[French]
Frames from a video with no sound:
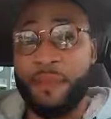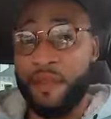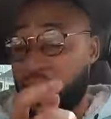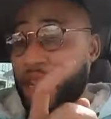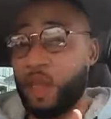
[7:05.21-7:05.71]

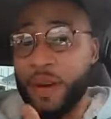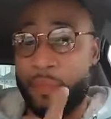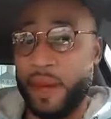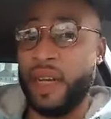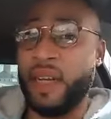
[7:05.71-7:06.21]
Parfois, quand tu
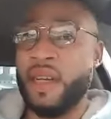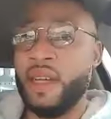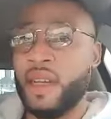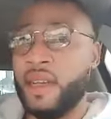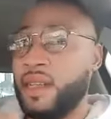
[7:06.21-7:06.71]
m'appelles,
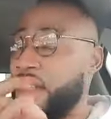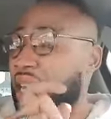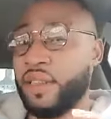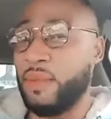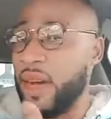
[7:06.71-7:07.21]

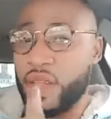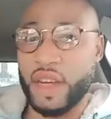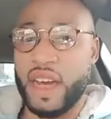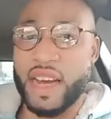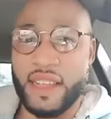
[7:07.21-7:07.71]
directement, je
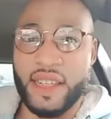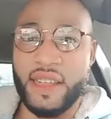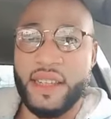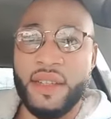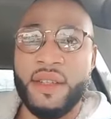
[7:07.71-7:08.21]
réagis.
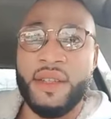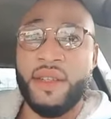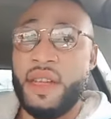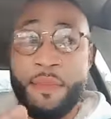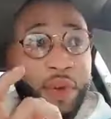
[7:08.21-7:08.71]

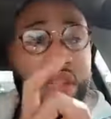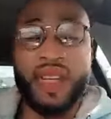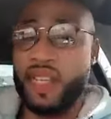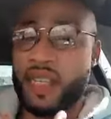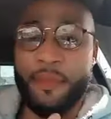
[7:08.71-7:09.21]
Depuis
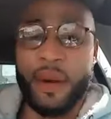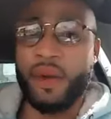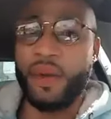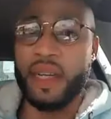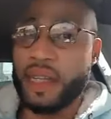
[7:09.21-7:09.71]
hier, je n'étais pas
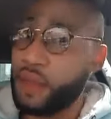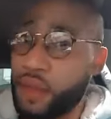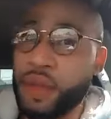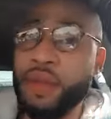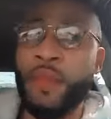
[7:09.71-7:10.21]
connecté
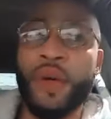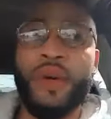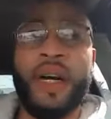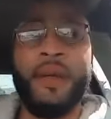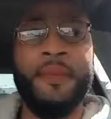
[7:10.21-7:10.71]
sur ce
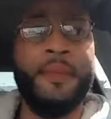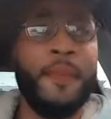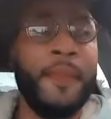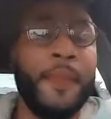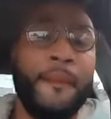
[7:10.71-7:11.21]
numéro-là.
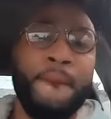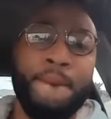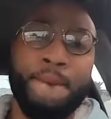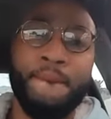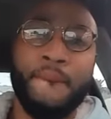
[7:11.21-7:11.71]

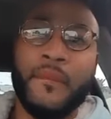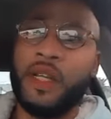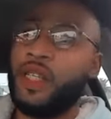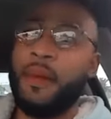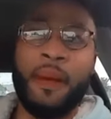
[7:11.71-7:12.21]

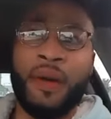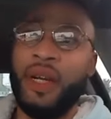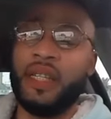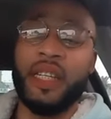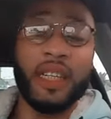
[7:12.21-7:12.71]
Je n'étais pas
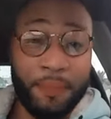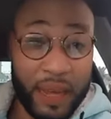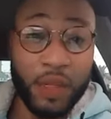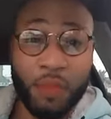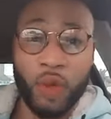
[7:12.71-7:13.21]
connecté, j'ai
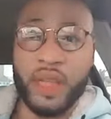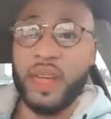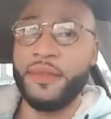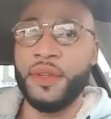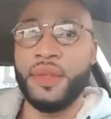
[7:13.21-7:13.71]
perdu mon
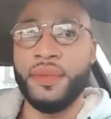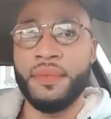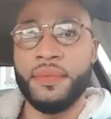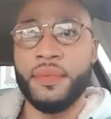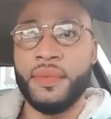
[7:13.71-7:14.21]
téléphone.
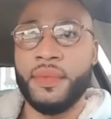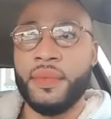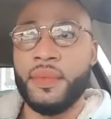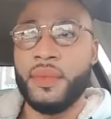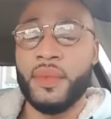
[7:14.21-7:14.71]

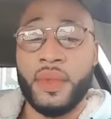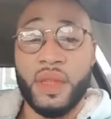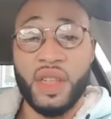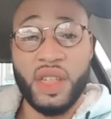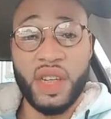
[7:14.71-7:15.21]

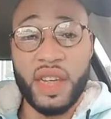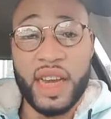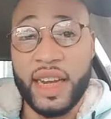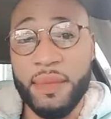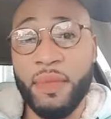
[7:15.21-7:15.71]
J'ai
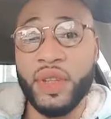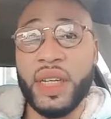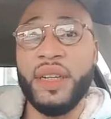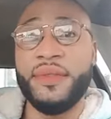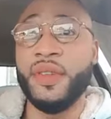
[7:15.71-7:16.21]
garé mon
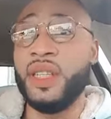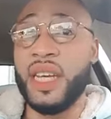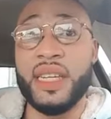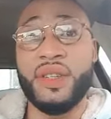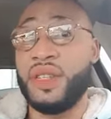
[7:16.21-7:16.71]
téléphone
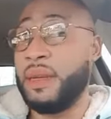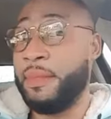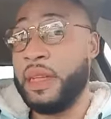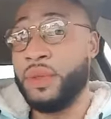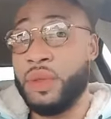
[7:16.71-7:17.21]
hier, je ne sais
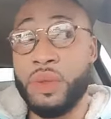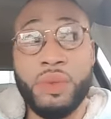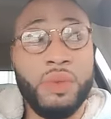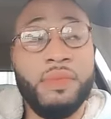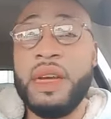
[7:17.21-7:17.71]
pas trop
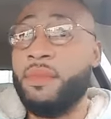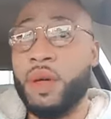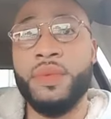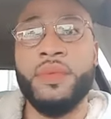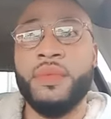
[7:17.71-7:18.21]
où, mais
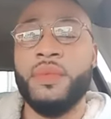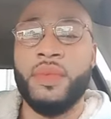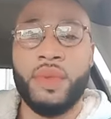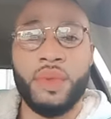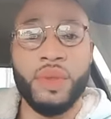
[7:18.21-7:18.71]
bon.
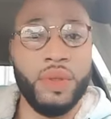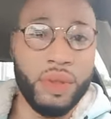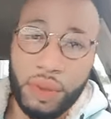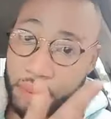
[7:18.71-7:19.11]
Je...